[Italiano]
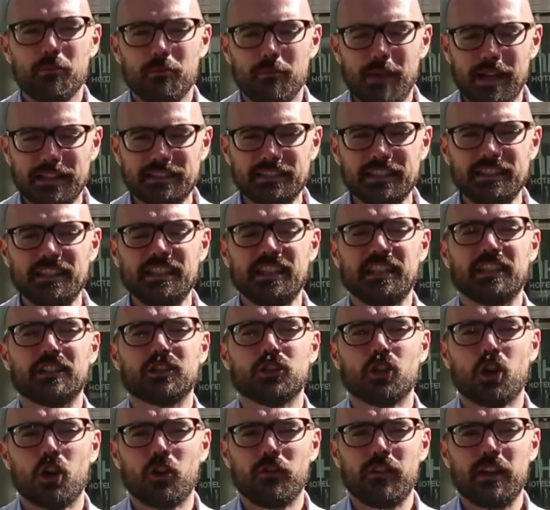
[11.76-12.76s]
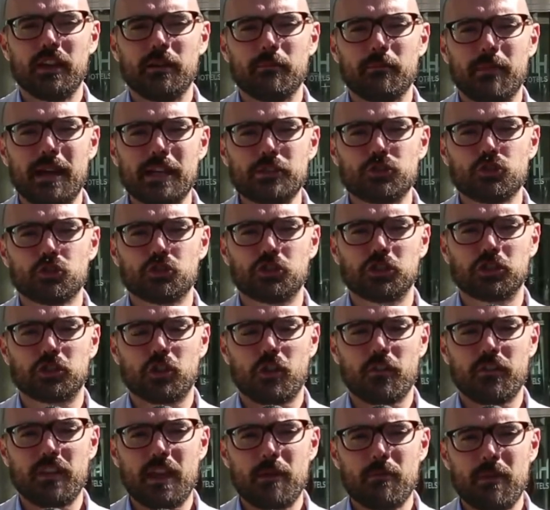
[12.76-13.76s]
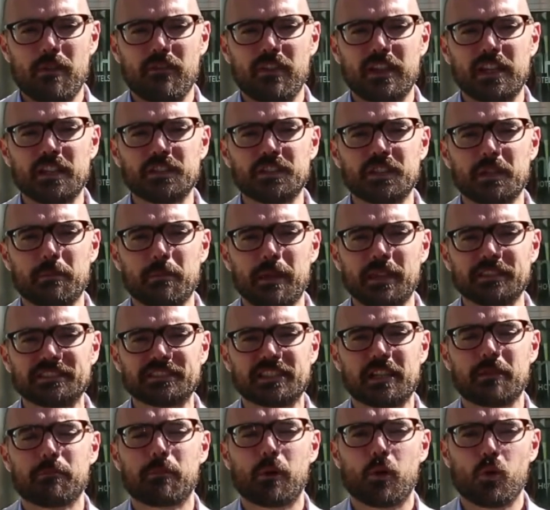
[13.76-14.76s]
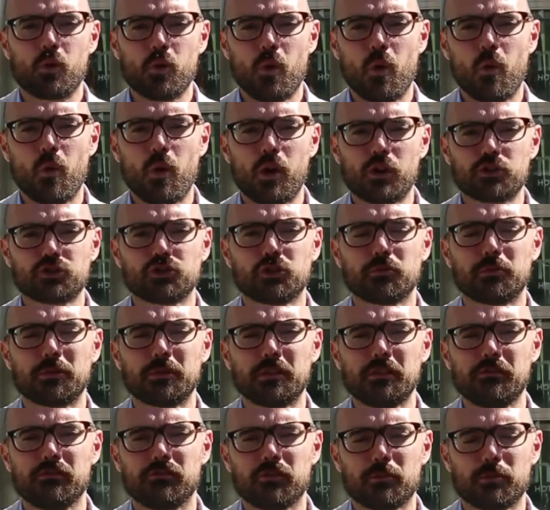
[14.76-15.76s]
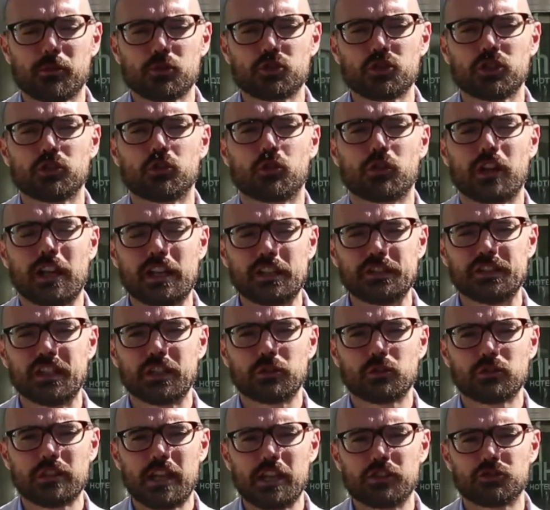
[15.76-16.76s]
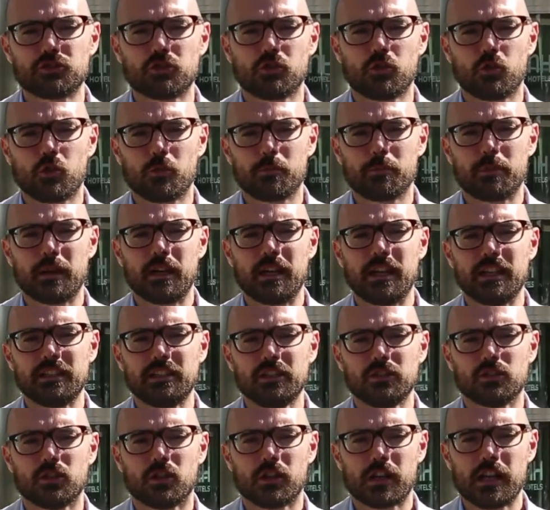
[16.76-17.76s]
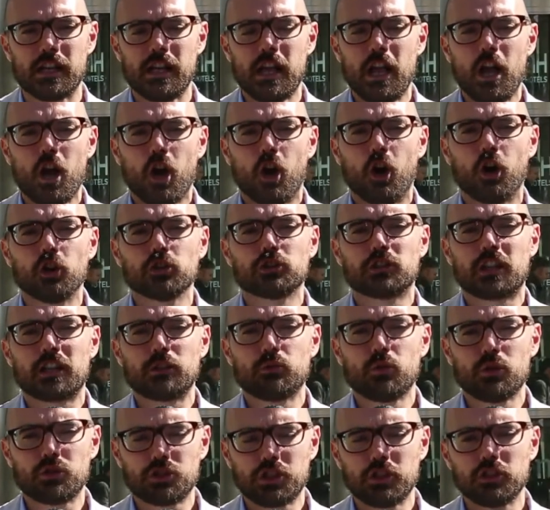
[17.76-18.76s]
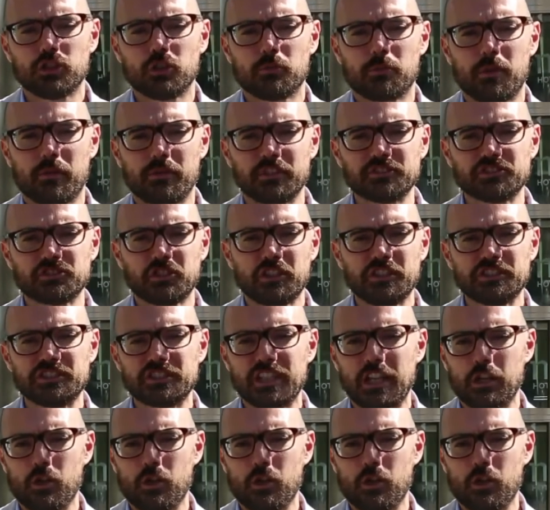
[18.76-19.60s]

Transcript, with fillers: Martedì 9 maggio ci troviamo a Venezia Mestre per un nuovo workshop di infoprogetto organizzato da Action Group Editore. Oltre 200 professionisti